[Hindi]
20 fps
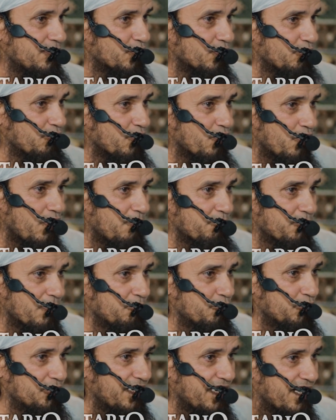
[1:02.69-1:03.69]
तो वो कौम को
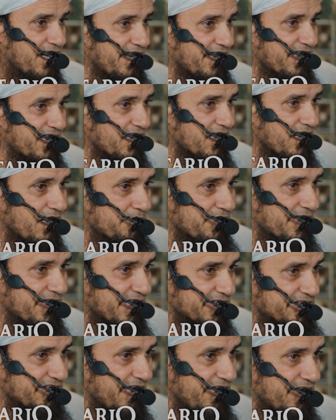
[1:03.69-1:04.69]
मुंह दिखाने काबिल
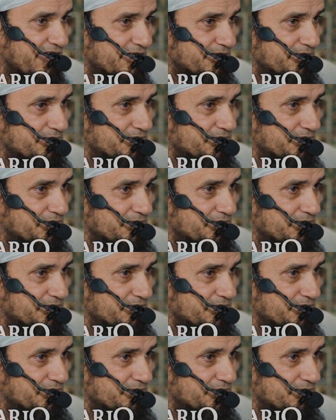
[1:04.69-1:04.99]
रहता है